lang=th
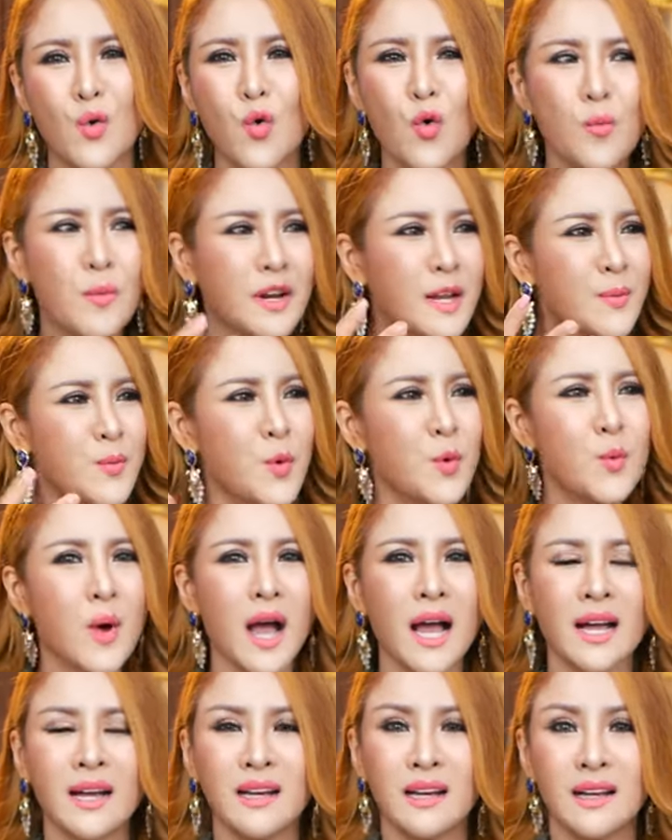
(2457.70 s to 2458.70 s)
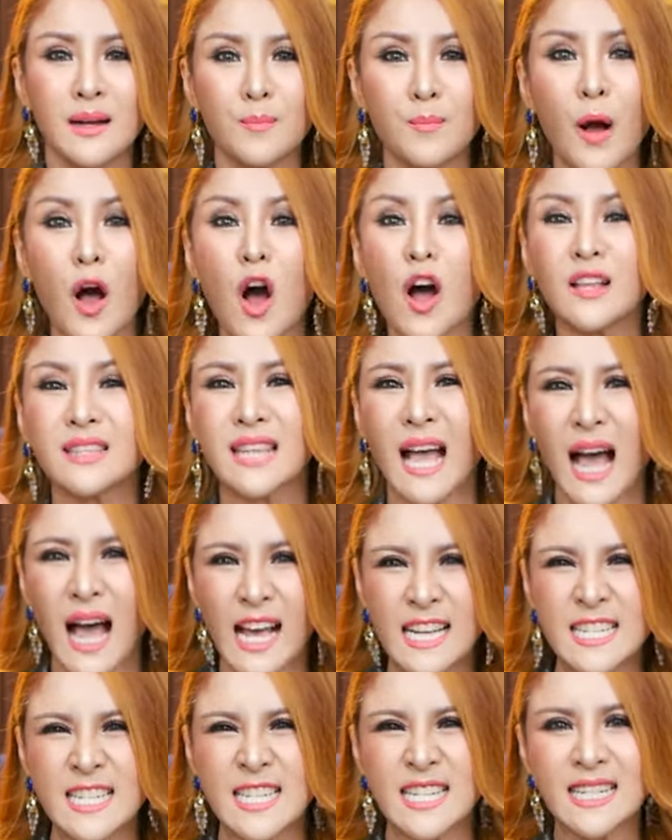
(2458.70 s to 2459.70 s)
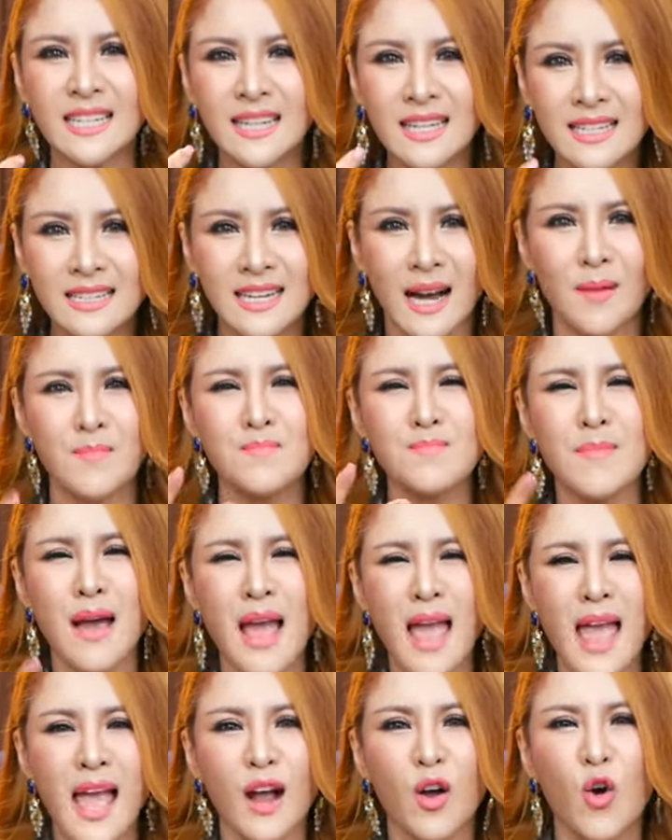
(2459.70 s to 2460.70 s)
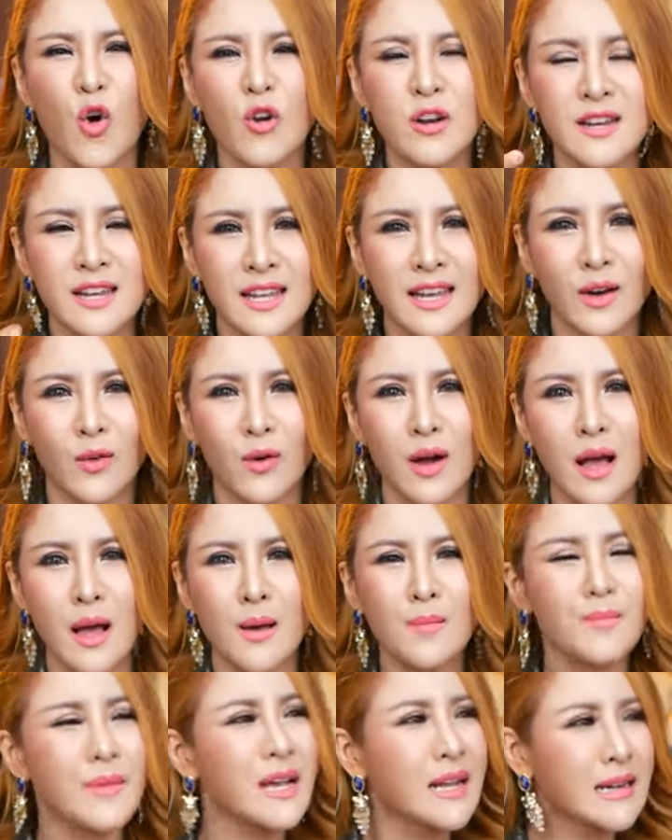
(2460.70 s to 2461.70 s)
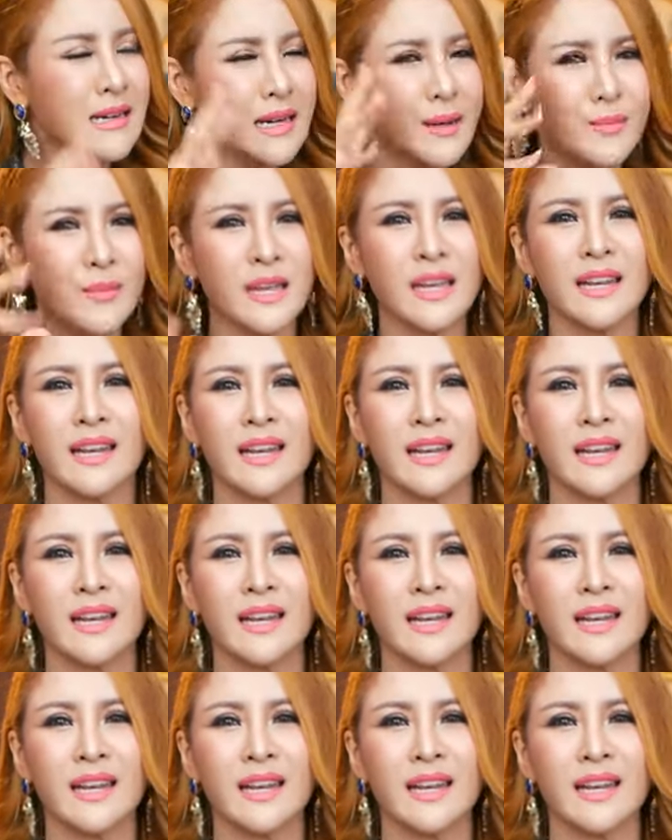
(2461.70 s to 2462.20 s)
ครูไม่ได้พูดว่าพ่อตายฉันเหลือแม่คนเดียวไม่เคยมี